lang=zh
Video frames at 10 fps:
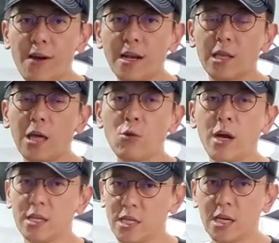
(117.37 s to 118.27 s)
方的弹
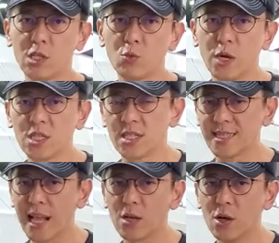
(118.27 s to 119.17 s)
簧一样是维持
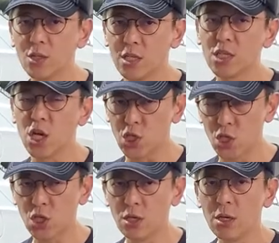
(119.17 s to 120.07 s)
三公斤。可
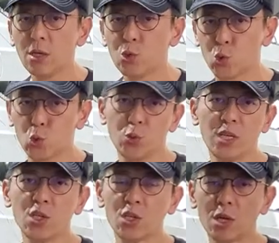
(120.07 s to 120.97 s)
是阻尼
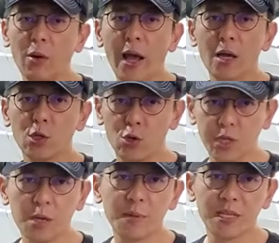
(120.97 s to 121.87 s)
子的话，有
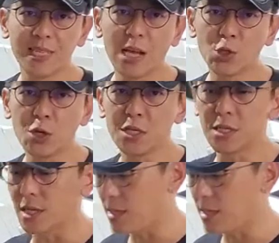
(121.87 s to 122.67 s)
特别加重一些。